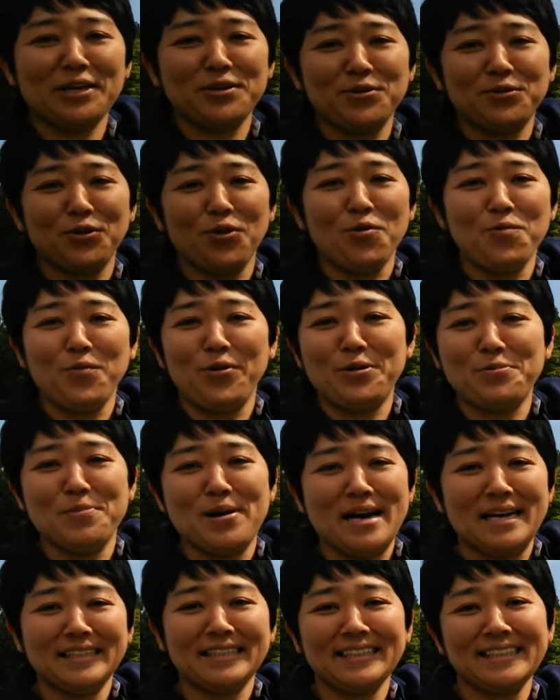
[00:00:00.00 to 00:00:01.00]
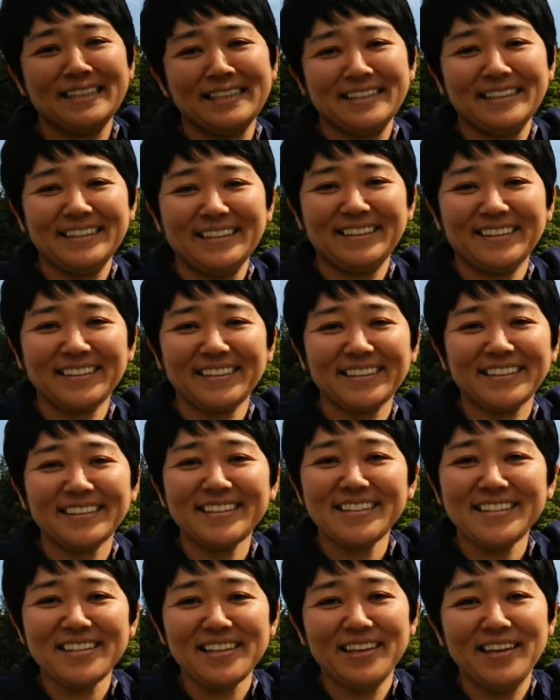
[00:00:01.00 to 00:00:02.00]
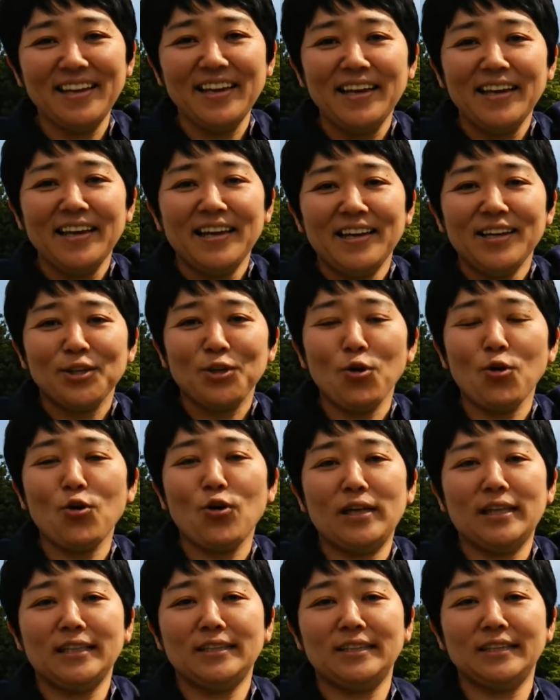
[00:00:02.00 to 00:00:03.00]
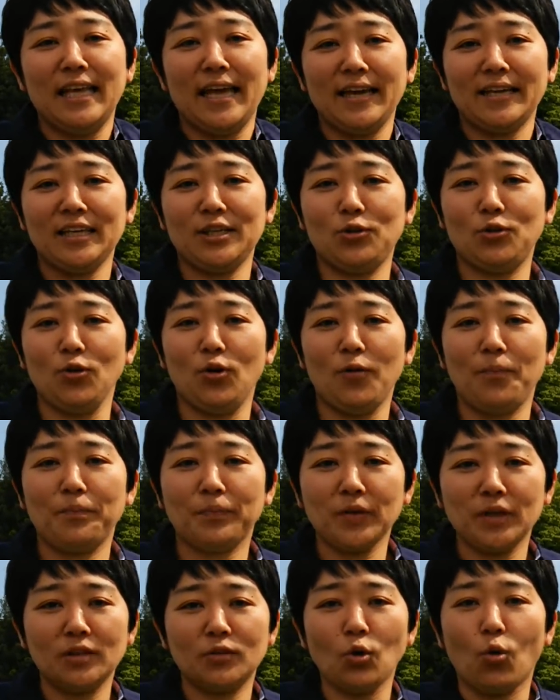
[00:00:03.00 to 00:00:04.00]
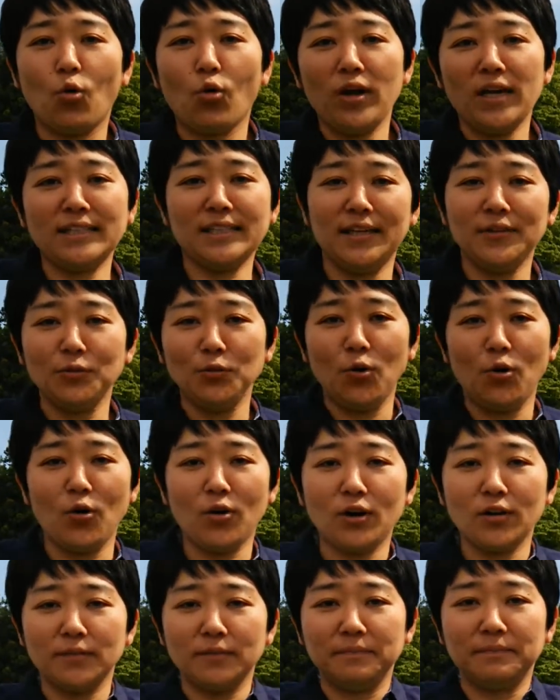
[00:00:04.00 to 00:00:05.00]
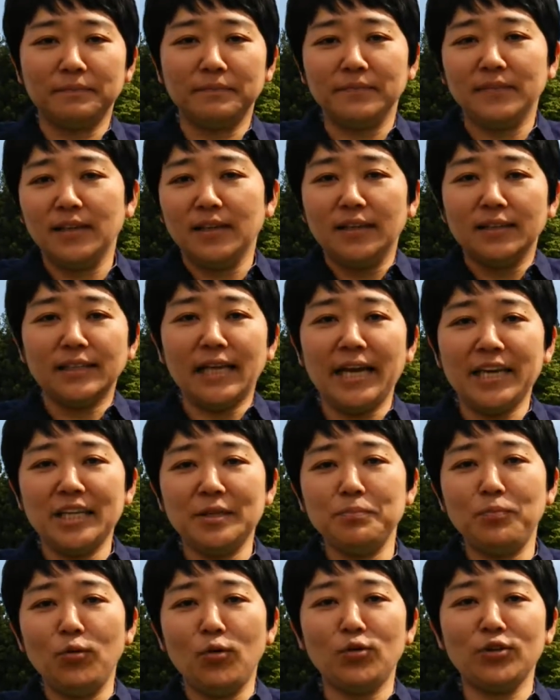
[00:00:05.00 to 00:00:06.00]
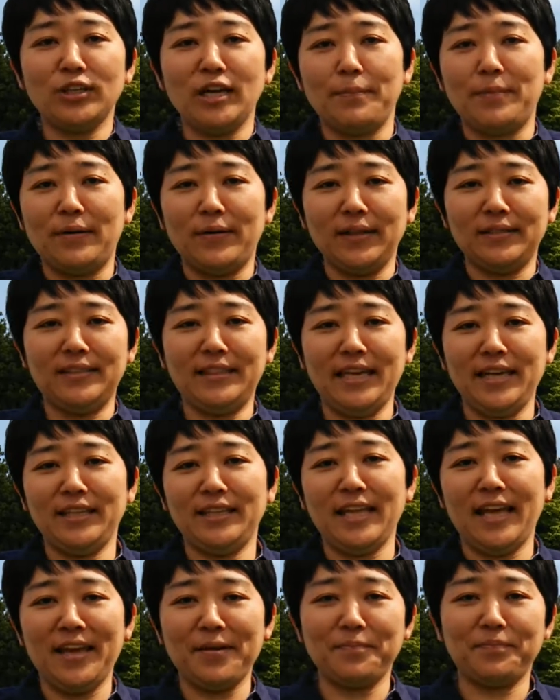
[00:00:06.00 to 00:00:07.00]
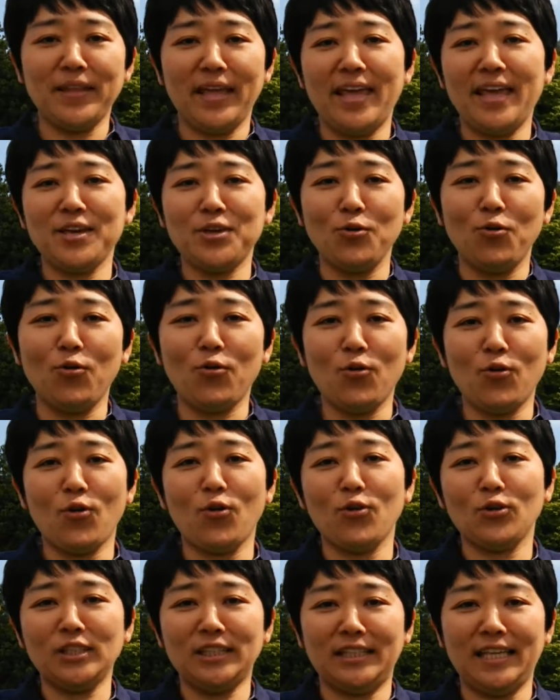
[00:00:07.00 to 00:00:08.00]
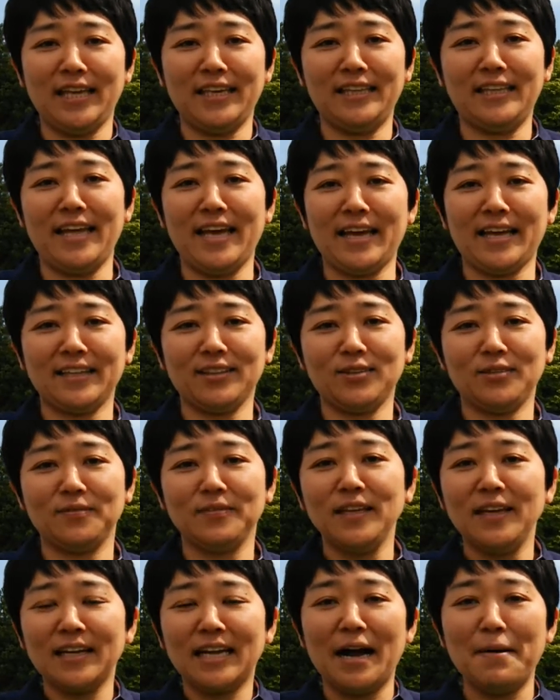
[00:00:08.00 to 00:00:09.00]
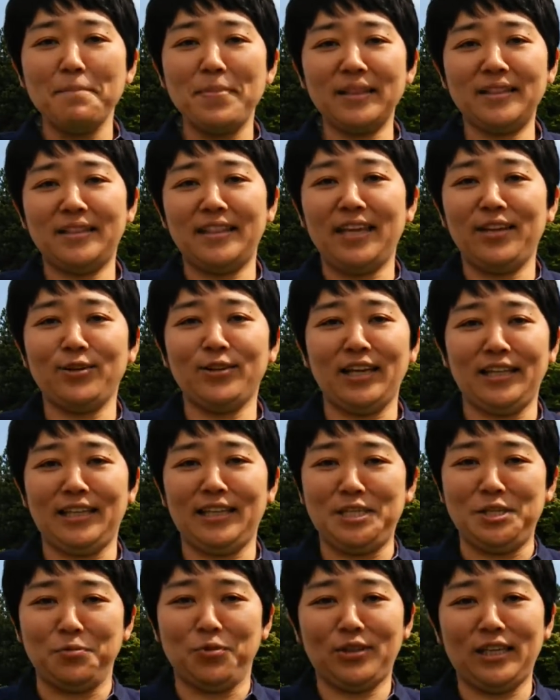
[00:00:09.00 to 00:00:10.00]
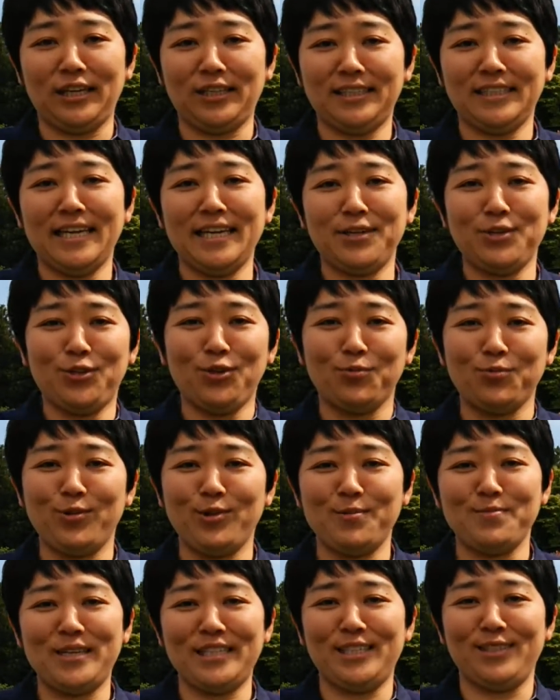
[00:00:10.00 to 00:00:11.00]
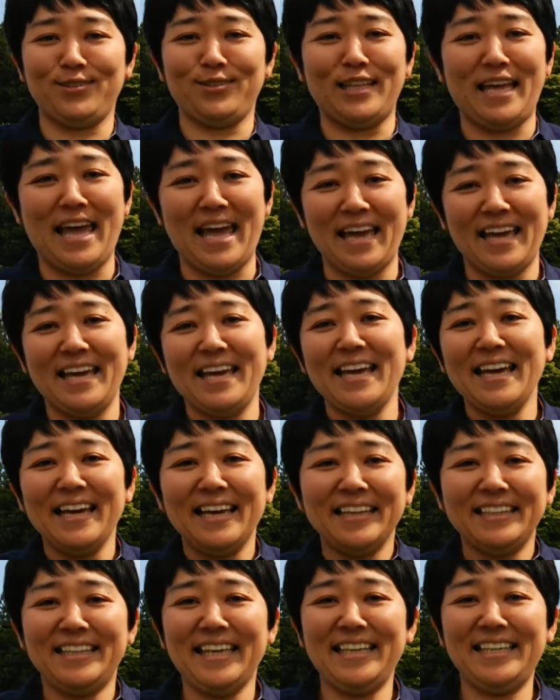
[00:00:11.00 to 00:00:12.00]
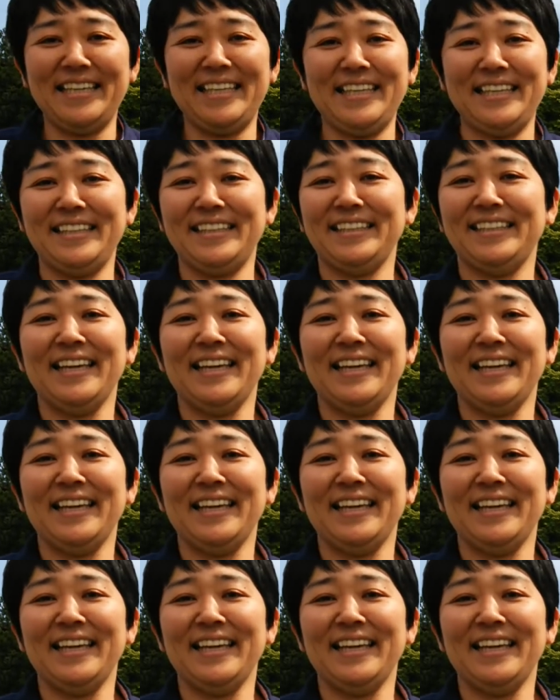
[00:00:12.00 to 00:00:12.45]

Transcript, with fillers: ていると思います今日はですねきっと床屋さんのサインボールが回っていて営業をしていて頑張っている方たちもたくさんいると思いますのでぜひ